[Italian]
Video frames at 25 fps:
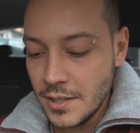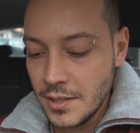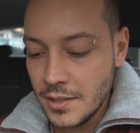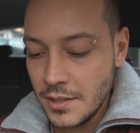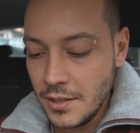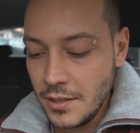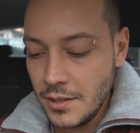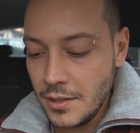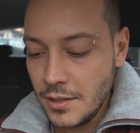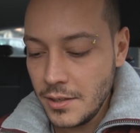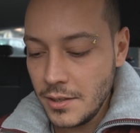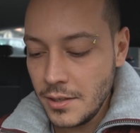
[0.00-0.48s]

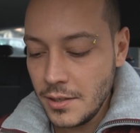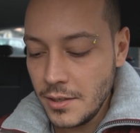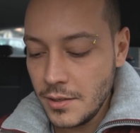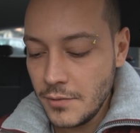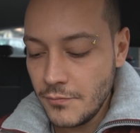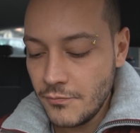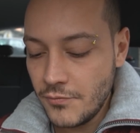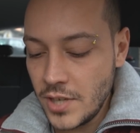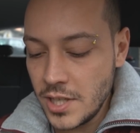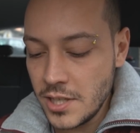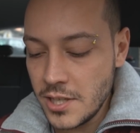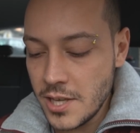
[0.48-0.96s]
E
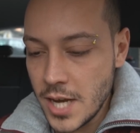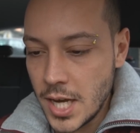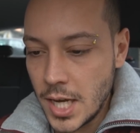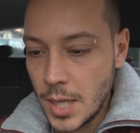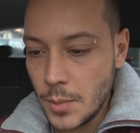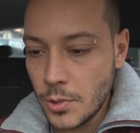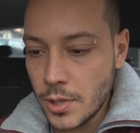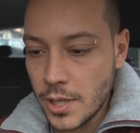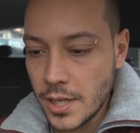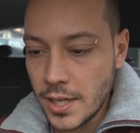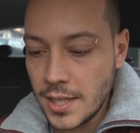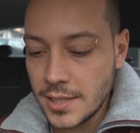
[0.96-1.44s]

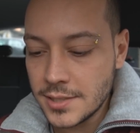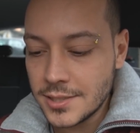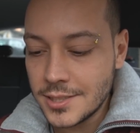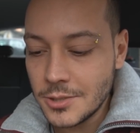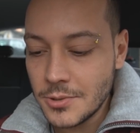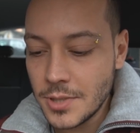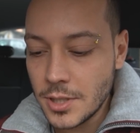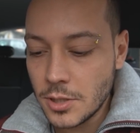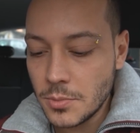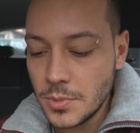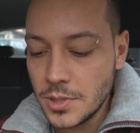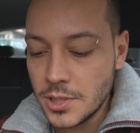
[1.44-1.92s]
vediamo ragazzi
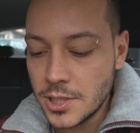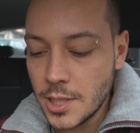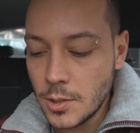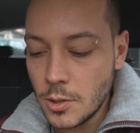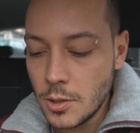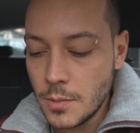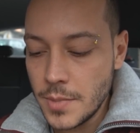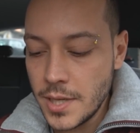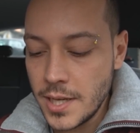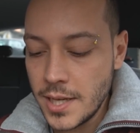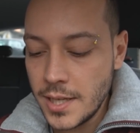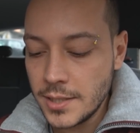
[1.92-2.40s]
qua come
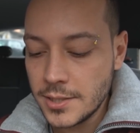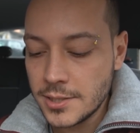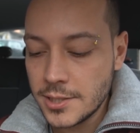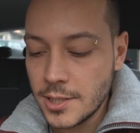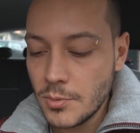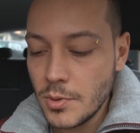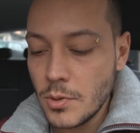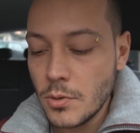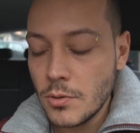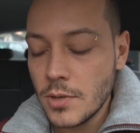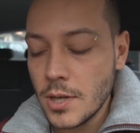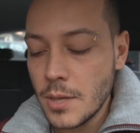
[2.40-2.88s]
siamo messi,
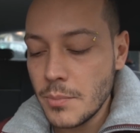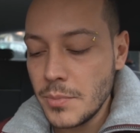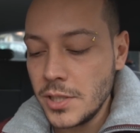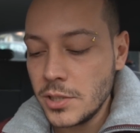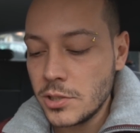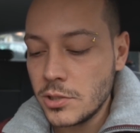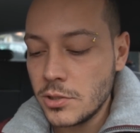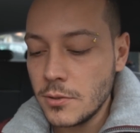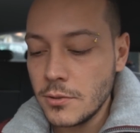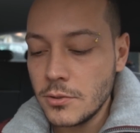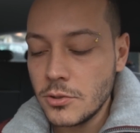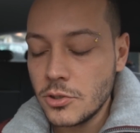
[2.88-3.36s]
abbiamo una
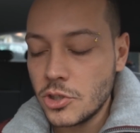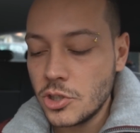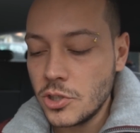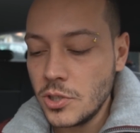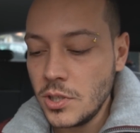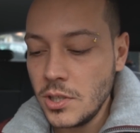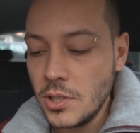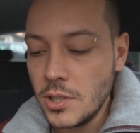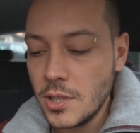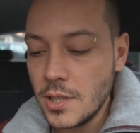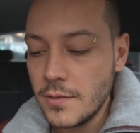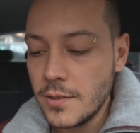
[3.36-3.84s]

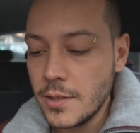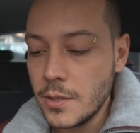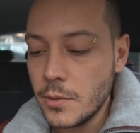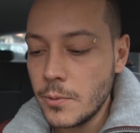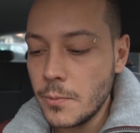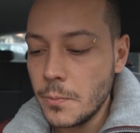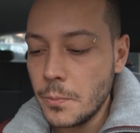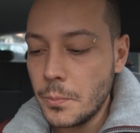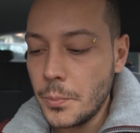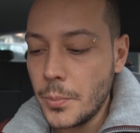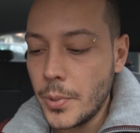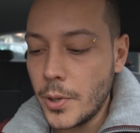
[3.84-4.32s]
missioncina, vediamo
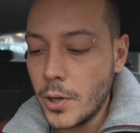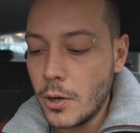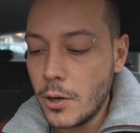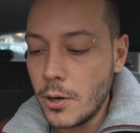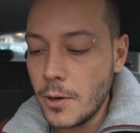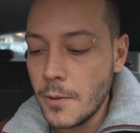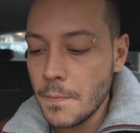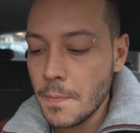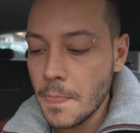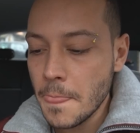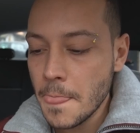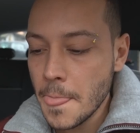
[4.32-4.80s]
un
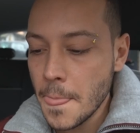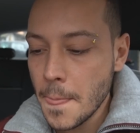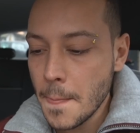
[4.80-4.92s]
po'.